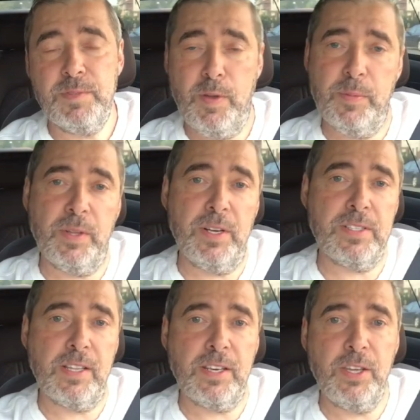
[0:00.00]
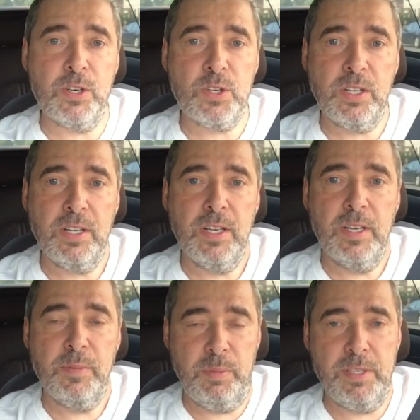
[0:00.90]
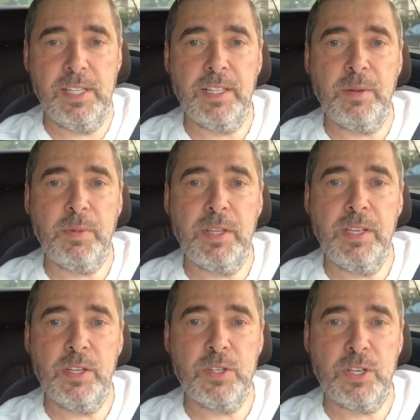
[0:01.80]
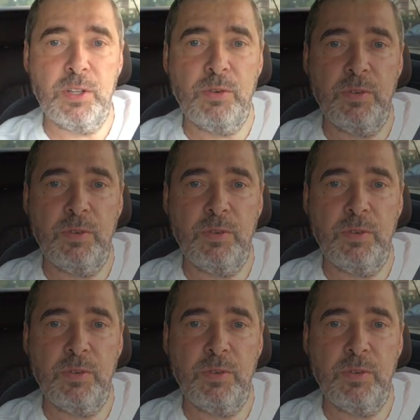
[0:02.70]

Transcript: С вами был Александр Герчик, президент компании Герчик